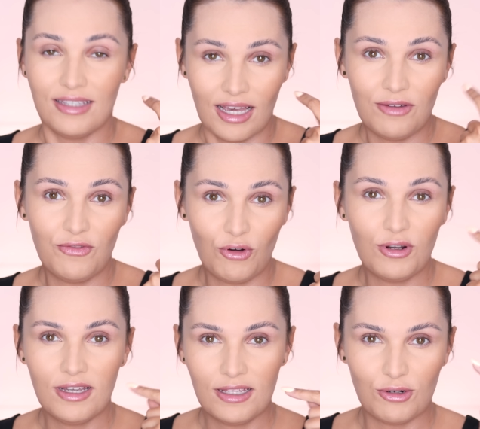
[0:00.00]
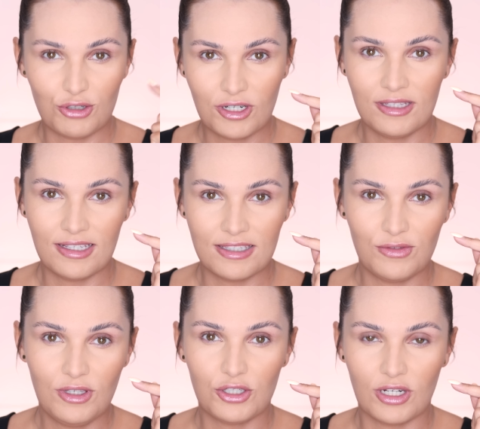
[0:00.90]
Ja wolę troszkę
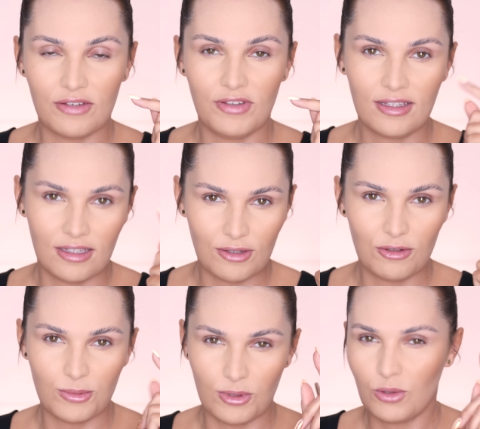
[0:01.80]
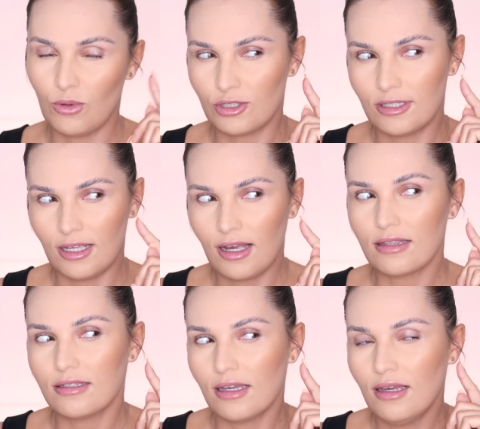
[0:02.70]
intensywniejszy efekt, dlatego sobie dołożę
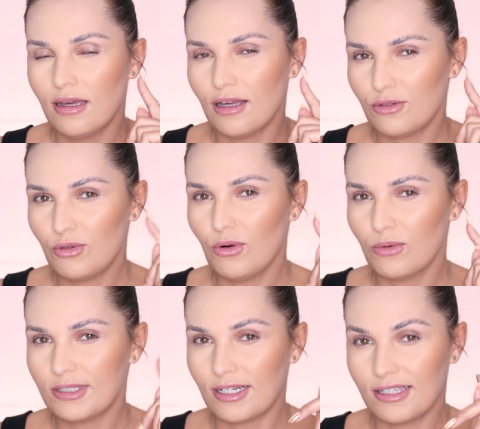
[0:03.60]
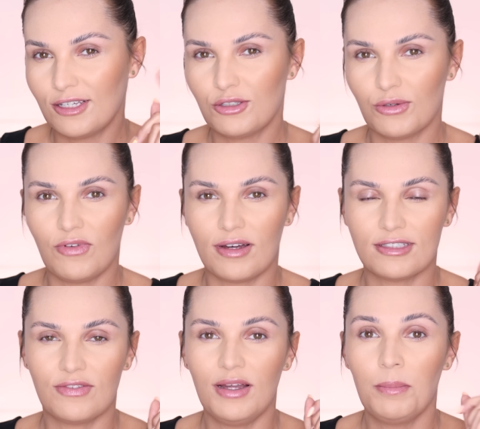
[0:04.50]
delikatnie drugą strategiczną
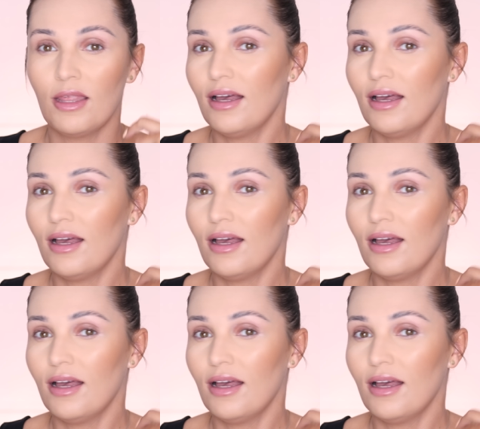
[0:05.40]
warstwę,